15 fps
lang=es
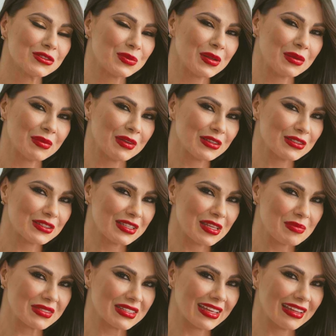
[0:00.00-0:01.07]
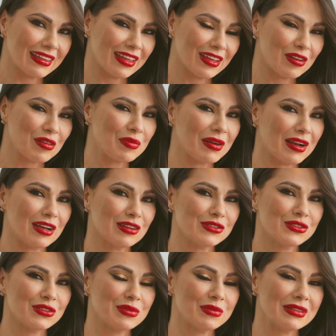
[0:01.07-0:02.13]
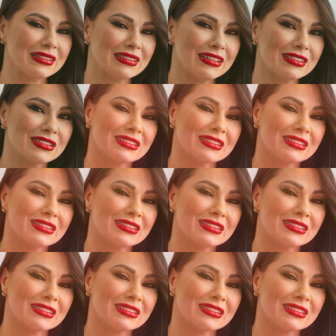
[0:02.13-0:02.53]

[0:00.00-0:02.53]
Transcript: en las mujeres es un tema más de sentimientos.